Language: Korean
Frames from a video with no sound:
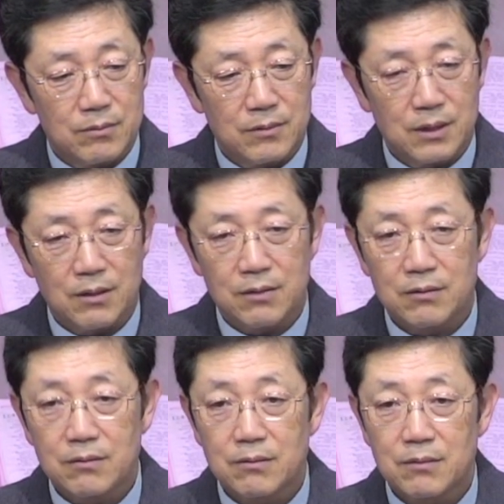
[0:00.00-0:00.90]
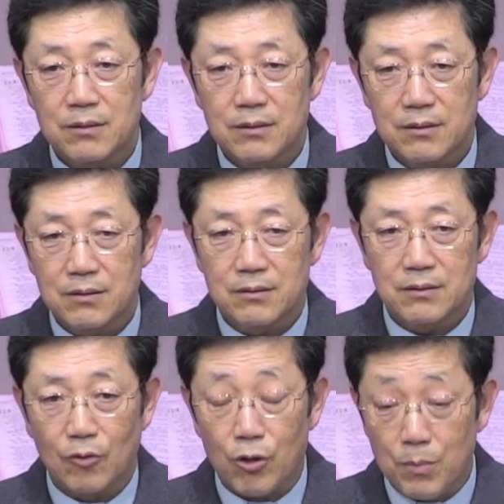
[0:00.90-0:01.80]
음,
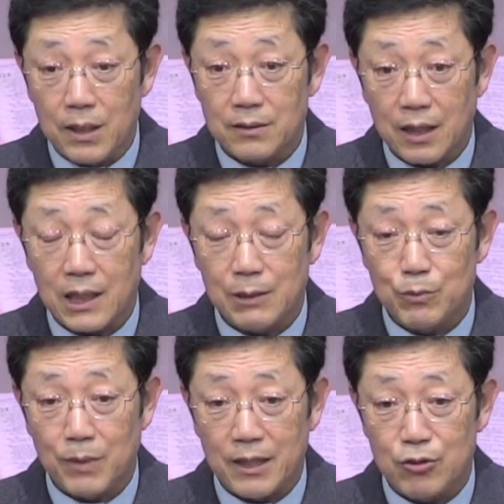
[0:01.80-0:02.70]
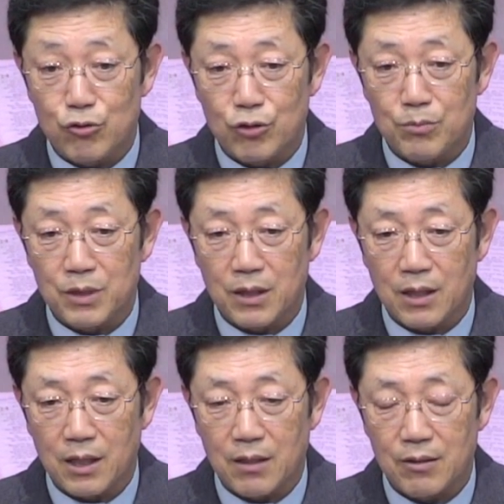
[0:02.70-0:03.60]
얼마나 사람을 많이
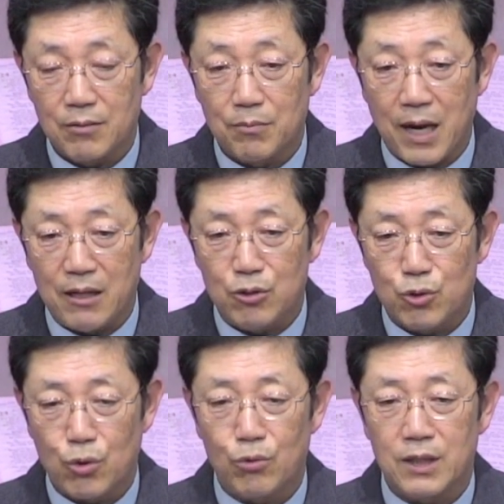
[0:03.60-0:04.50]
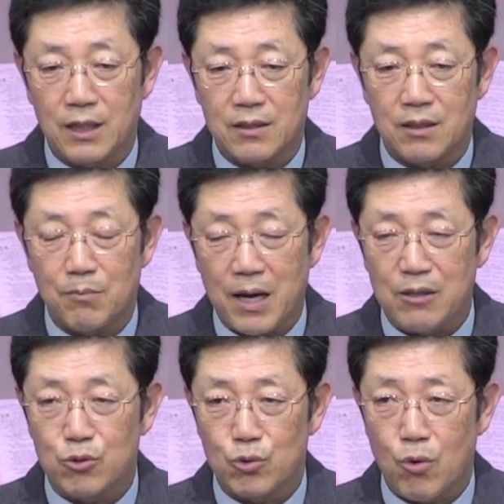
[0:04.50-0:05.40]
죽입니까? 말총이라 고 그러잖아요.
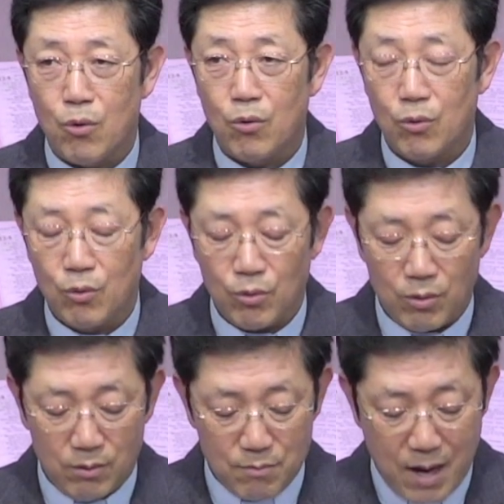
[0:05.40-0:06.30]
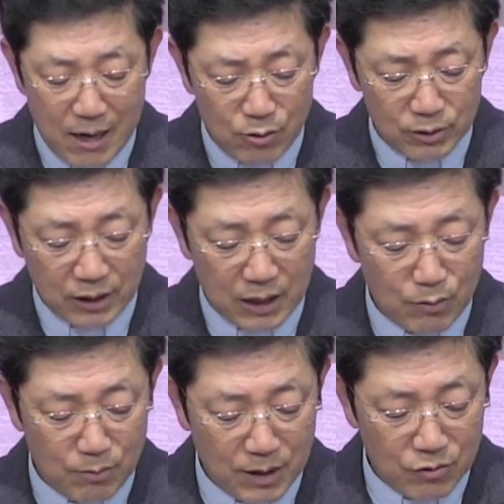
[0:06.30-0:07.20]
말총. 말로 사람
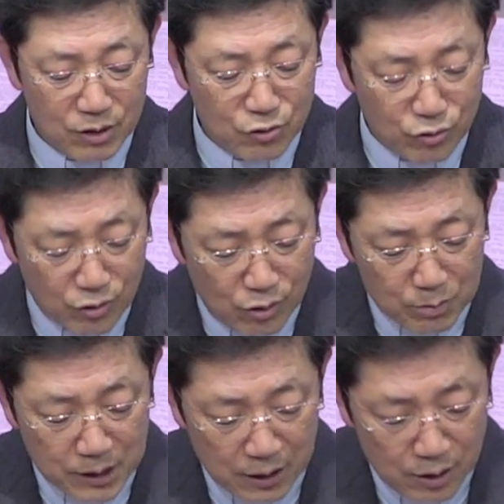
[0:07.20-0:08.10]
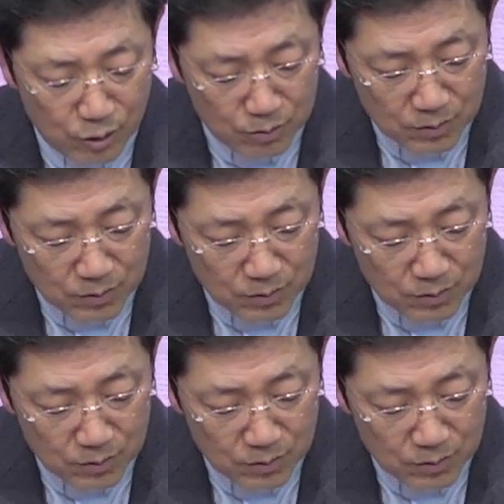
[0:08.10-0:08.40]
얼마나 죽이 죽일 놈, 살릴 놈.